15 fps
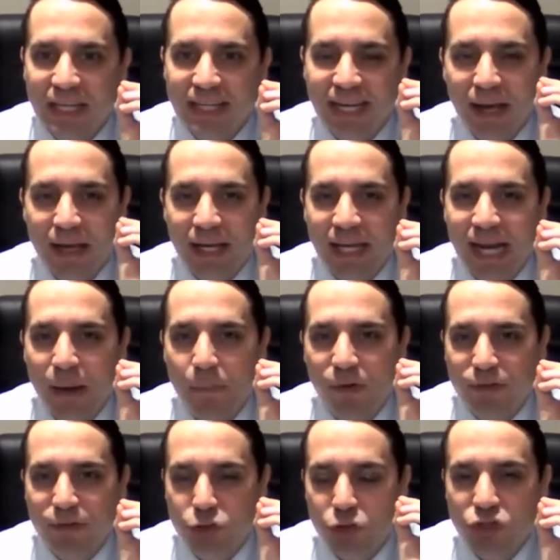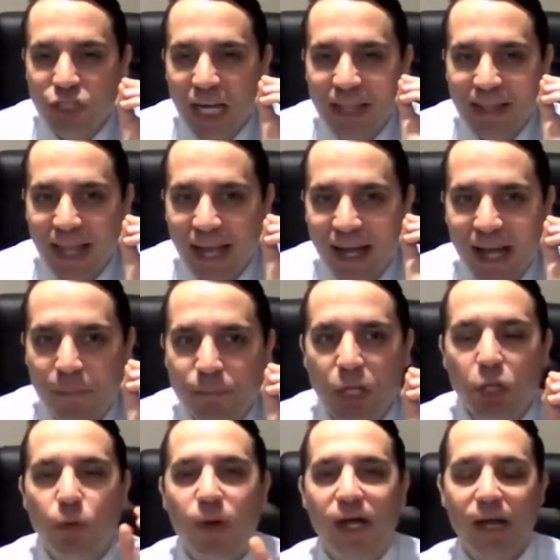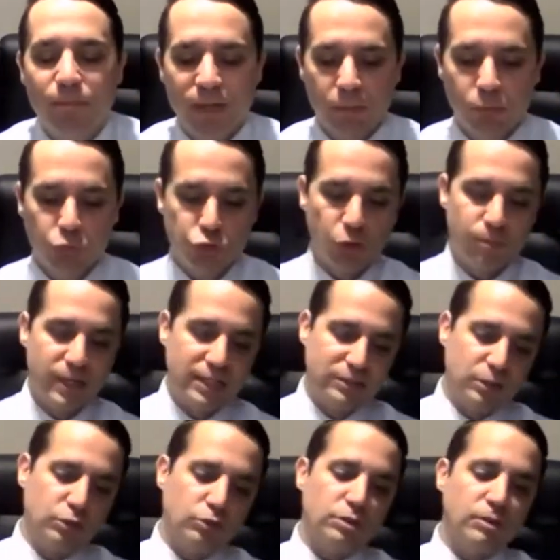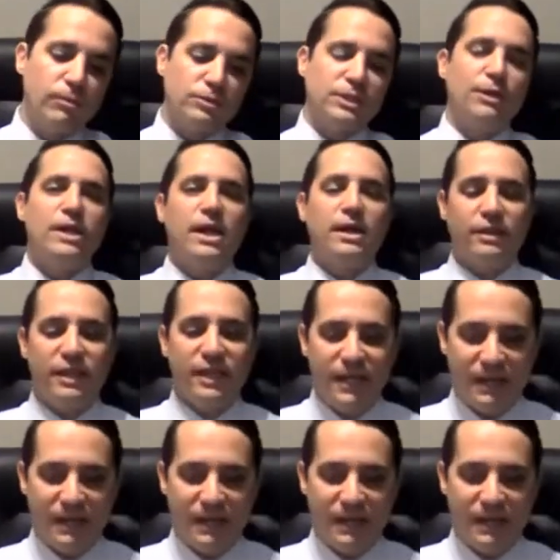y la, y la profesión ya está cambiando y va a cambiar mucho más. Entonces vamos a hablar